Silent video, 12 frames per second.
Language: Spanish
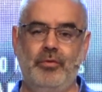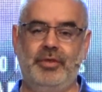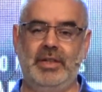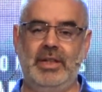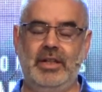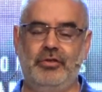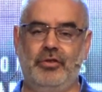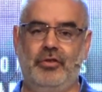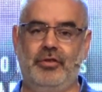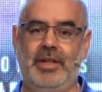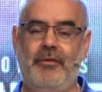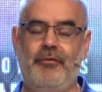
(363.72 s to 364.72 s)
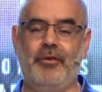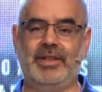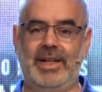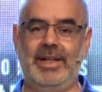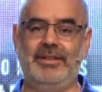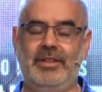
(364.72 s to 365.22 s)
si eso nos da
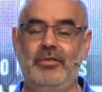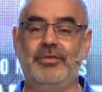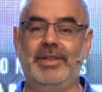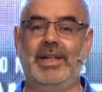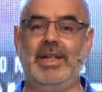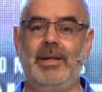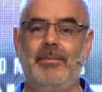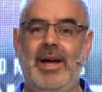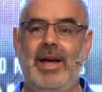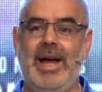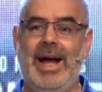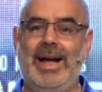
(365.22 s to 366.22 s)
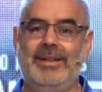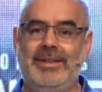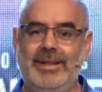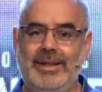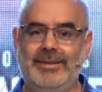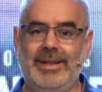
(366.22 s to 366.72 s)
fortaleza, nos anima a
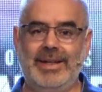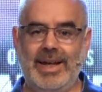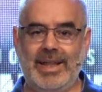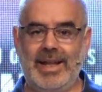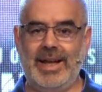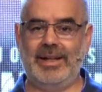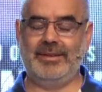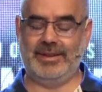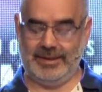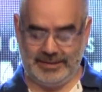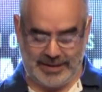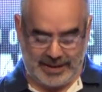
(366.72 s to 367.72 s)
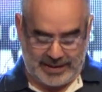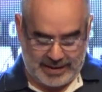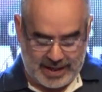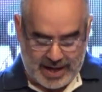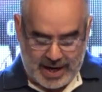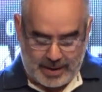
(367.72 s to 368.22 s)
seguir adelante, seguir
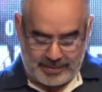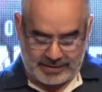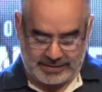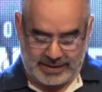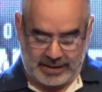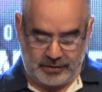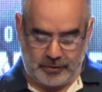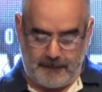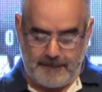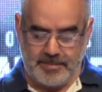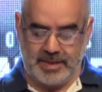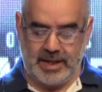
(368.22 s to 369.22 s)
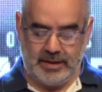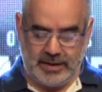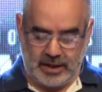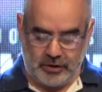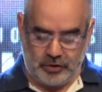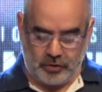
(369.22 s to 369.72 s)
avanzando,
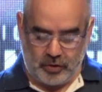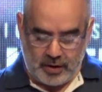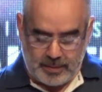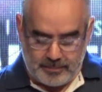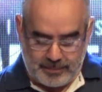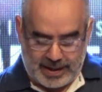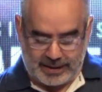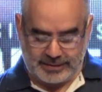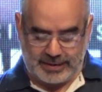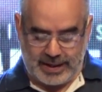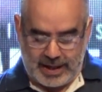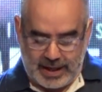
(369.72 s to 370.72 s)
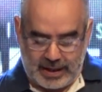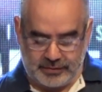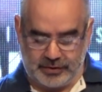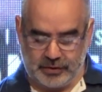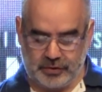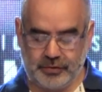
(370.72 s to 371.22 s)
teniendo más
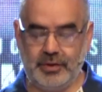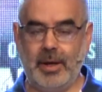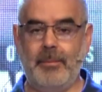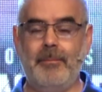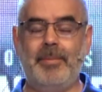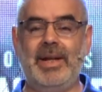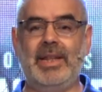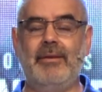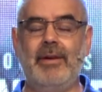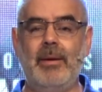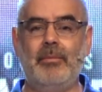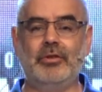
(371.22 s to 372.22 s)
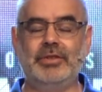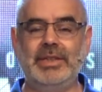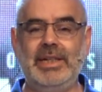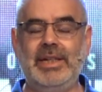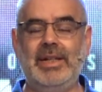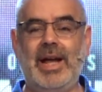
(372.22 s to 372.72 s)
éxito. Siempre debemos
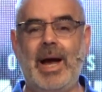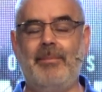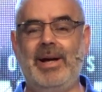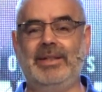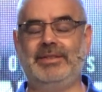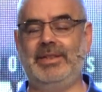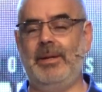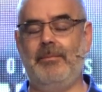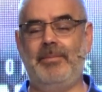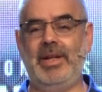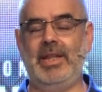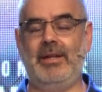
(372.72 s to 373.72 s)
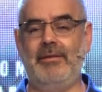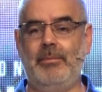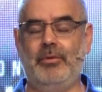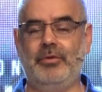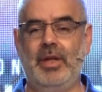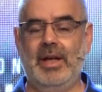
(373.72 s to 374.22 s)
ir a más, siempre
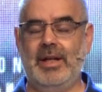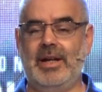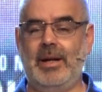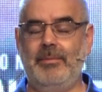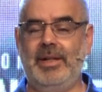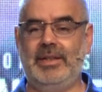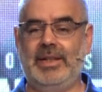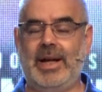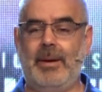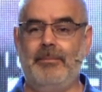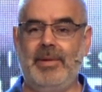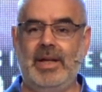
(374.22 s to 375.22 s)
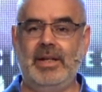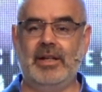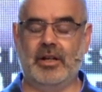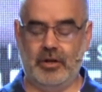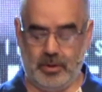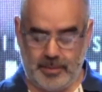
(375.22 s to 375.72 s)
debemos realmente cambiar y
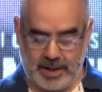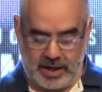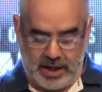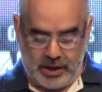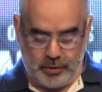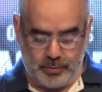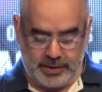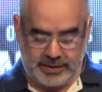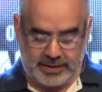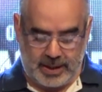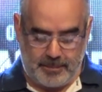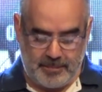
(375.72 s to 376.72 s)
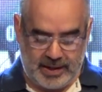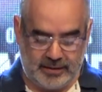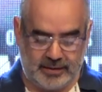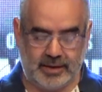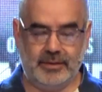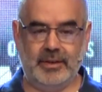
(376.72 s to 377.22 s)
renovar nuestras
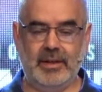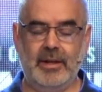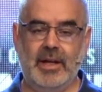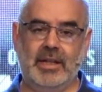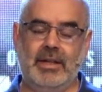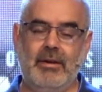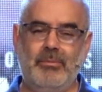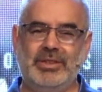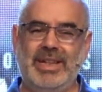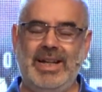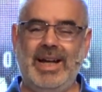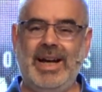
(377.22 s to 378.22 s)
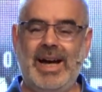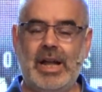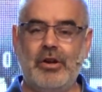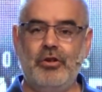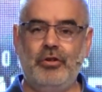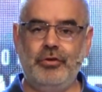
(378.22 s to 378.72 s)
mentes. ¿sí? Debemos
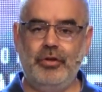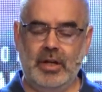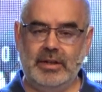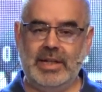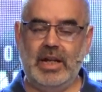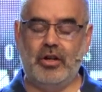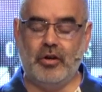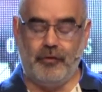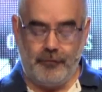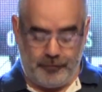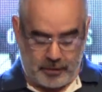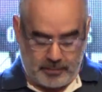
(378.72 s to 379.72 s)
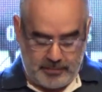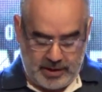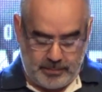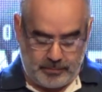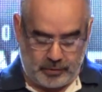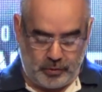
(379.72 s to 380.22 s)
alejarnos del
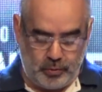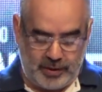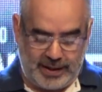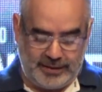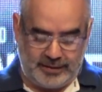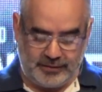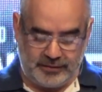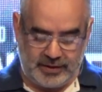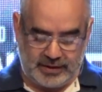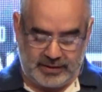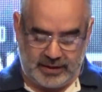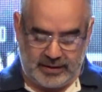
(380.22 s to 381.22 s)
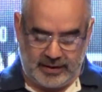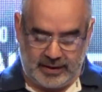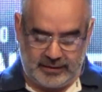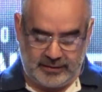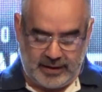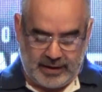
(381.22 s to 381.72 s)
conformismo. En Lucas 17,
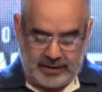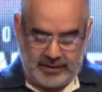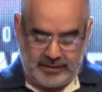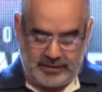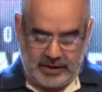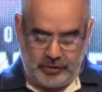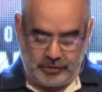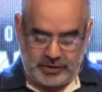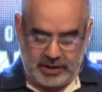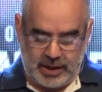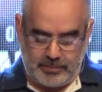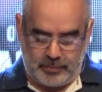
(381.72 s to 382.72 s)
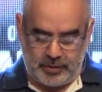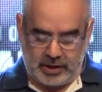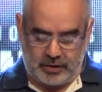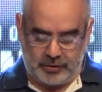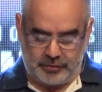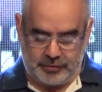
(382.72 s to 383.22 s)
10 dice, no tenemos que
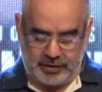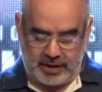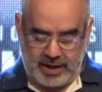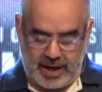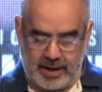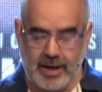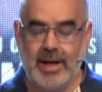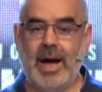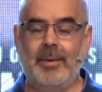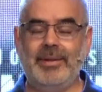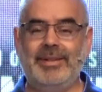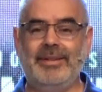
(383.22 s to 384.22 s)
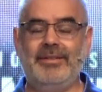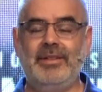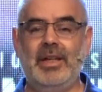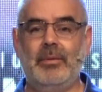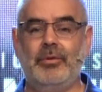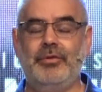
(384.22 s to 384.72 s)
considerar a veces
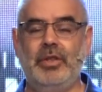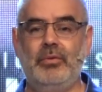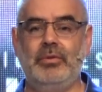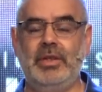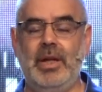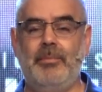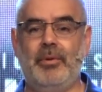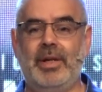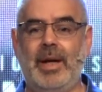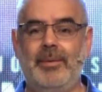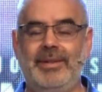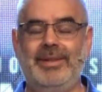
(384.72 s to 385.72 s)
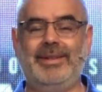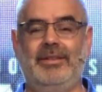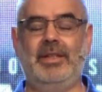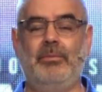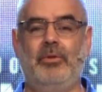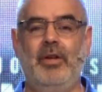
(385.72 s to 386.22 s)
siervos inútiles porque a veces
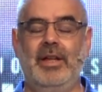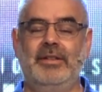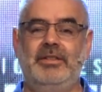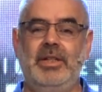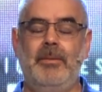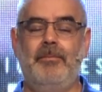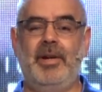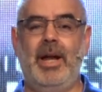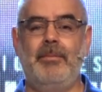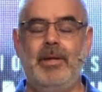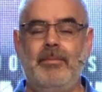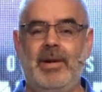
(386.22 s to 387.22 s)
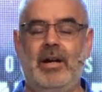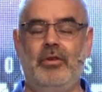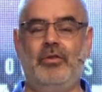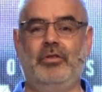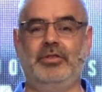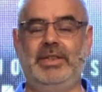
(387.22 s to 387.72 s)
hacemos siempre las mismas
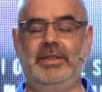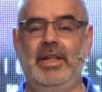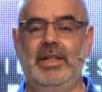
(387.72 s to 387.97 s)
cosas,